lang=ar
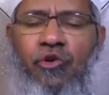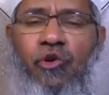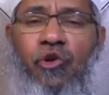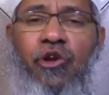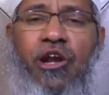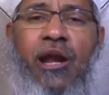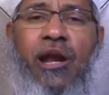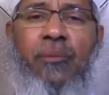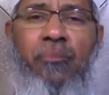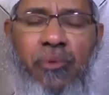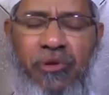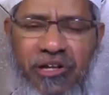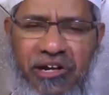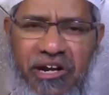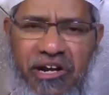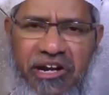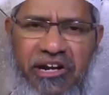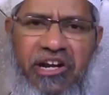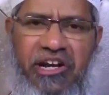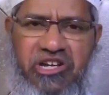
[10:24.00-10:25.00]
So Quran put a
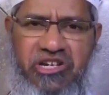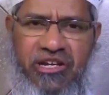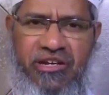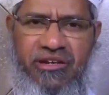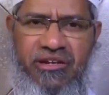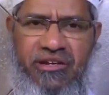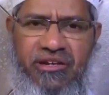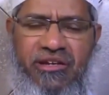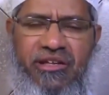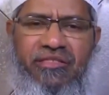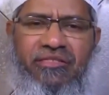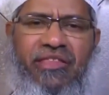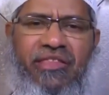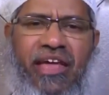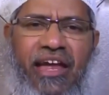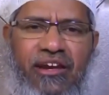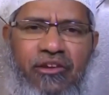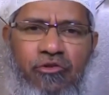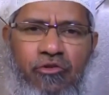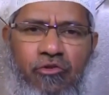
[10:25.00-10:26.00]
restriction
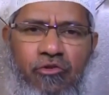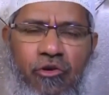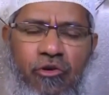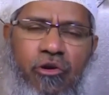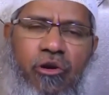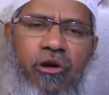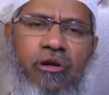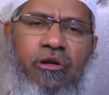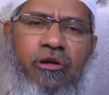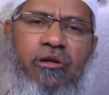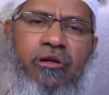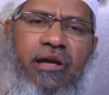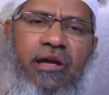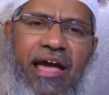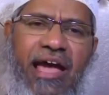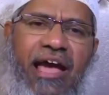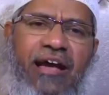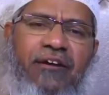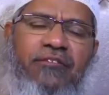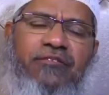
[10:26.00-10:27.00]
that you cannot
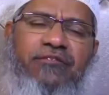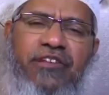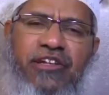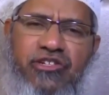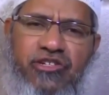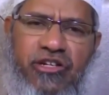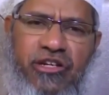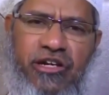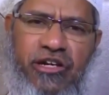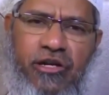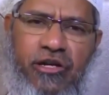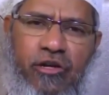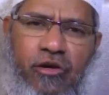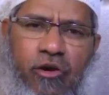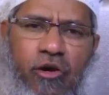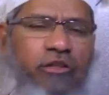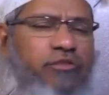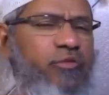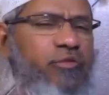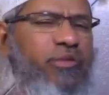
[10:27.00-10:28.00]
have sexual
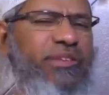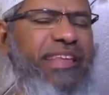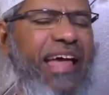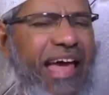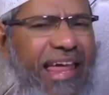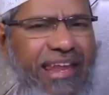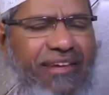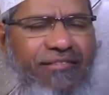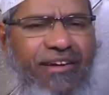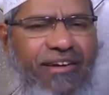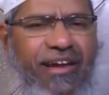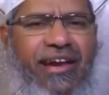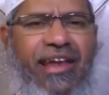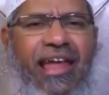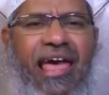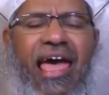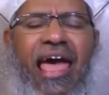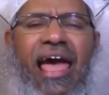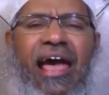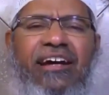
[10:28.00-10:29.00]
intercourse with anyone
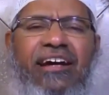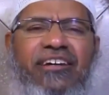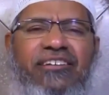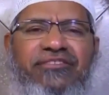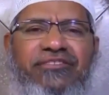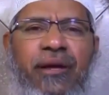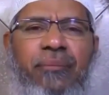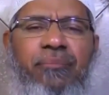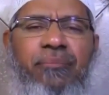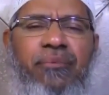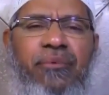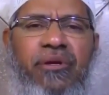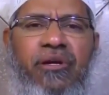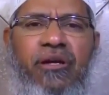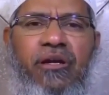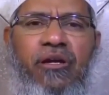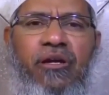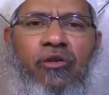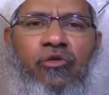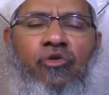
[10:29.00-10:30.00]
except
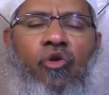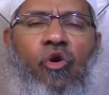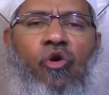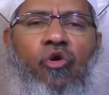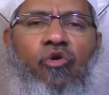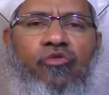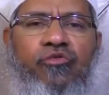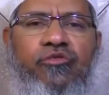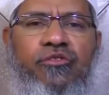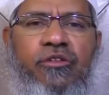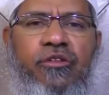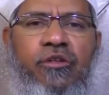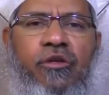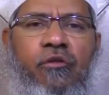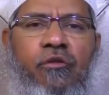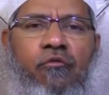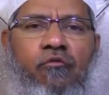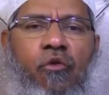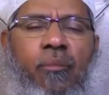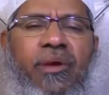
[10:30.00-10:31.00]
those
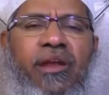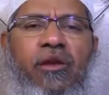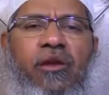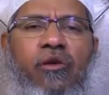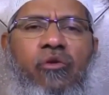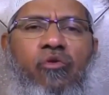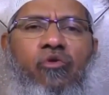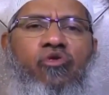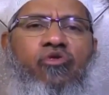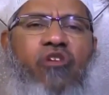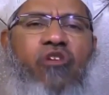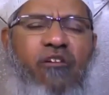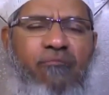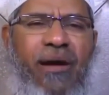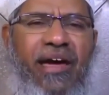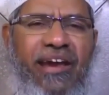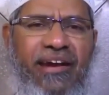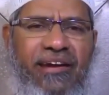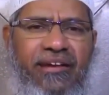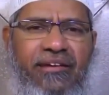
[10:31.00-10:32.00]
women who you
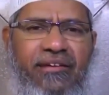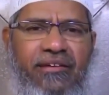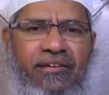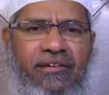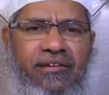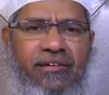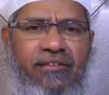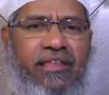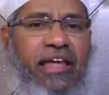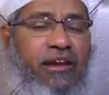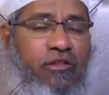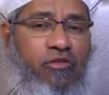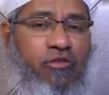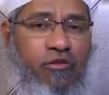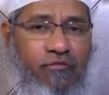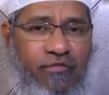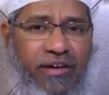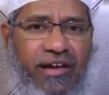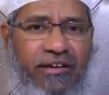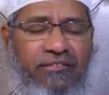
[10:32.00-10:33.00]
have married that is
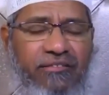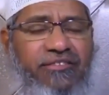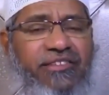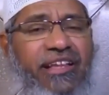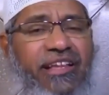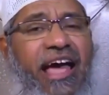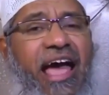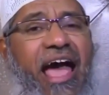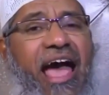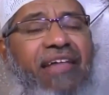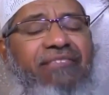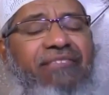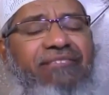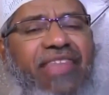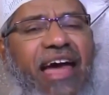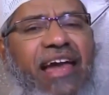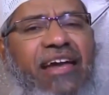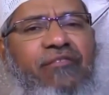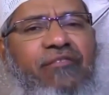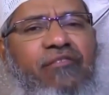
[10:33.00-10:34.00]
your wives and
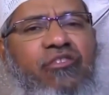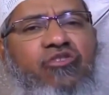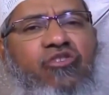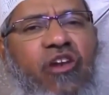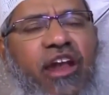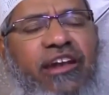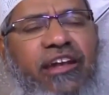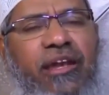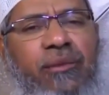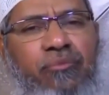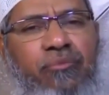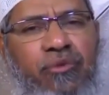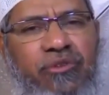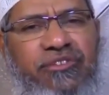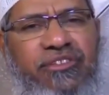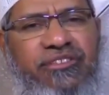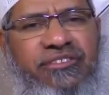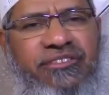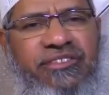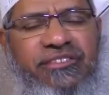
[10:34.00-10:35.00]
that which your right hand
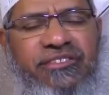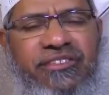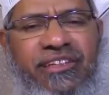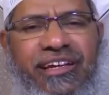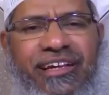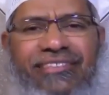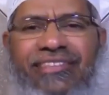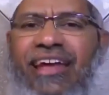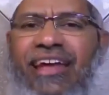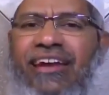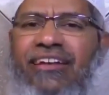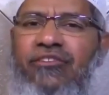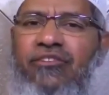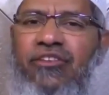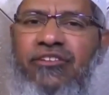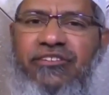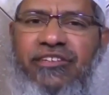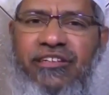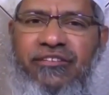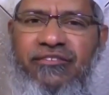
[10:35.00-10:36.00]
possesses that is
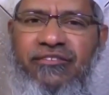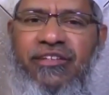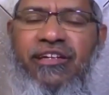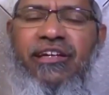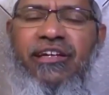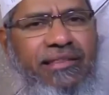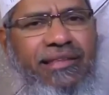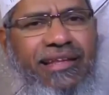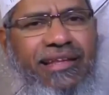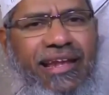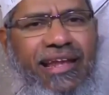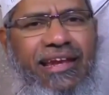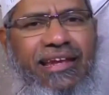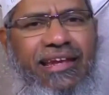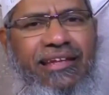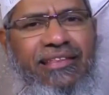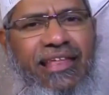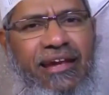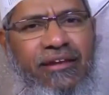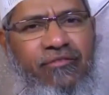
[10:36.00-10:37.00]
the slave the
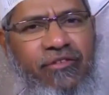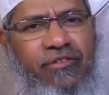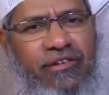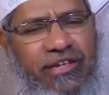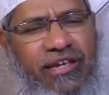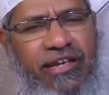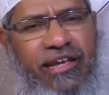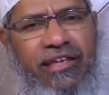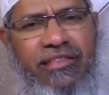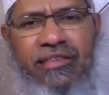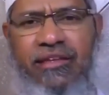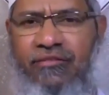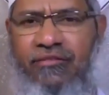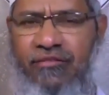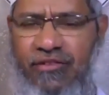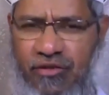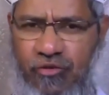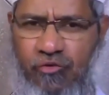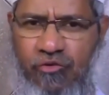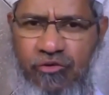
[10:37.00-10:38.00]
ladies that were taken they
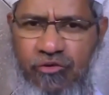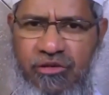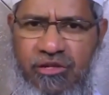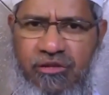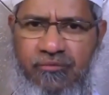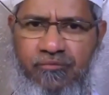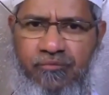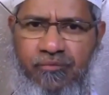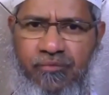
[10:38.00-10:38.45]
were used